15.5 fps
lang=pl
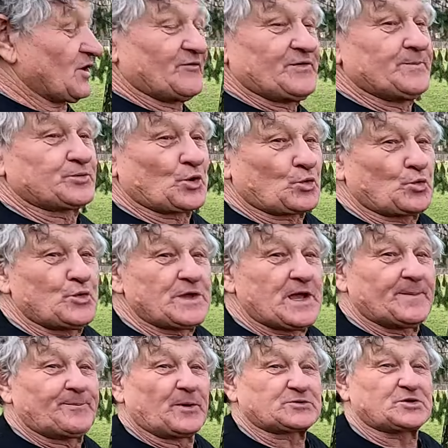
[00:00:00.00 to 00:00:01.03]
to
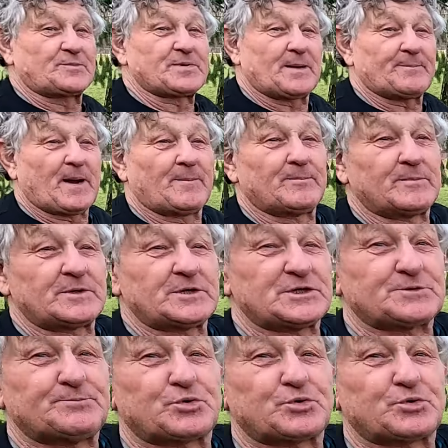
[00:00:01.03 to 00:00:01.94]
wybrokuje, po co ja mam iść